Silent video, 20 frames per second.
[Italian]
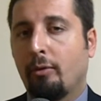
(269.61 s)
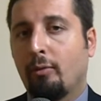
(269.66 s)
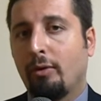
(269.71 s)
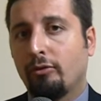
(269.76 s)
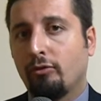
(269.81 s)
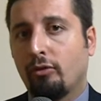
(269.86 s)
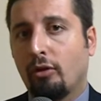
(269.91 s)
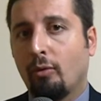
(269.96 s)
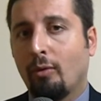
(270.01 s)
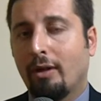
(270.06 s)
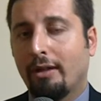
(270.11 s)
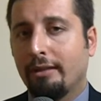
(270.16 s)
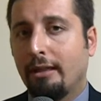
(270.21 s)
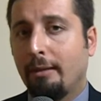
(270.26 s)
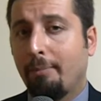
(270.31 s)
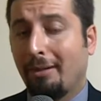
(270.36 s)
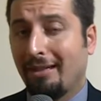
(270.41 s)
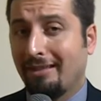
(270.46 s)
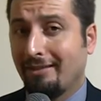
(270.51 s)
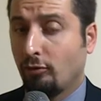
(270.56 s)
quanto riguarda
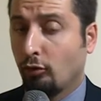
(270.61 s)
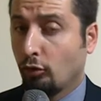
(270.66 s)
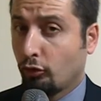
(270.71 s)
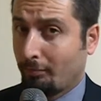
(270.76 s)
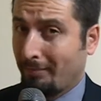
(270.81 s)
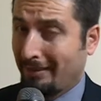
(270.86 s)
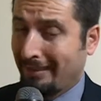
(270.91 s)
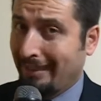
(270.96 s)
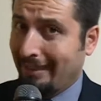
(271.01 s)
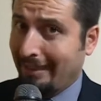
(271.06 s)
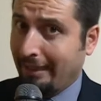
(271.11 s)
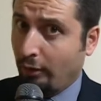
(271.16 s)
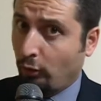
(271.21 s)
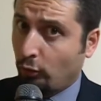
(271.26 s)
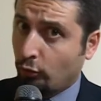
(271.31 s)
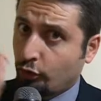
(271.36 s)
il presidio ospedaliero.